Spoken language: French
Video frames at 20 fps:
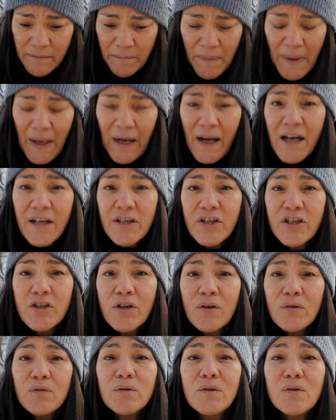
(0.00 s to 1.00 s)
Pelache,
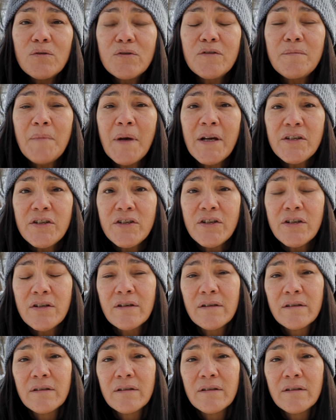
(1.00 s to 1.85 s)
Otosmash.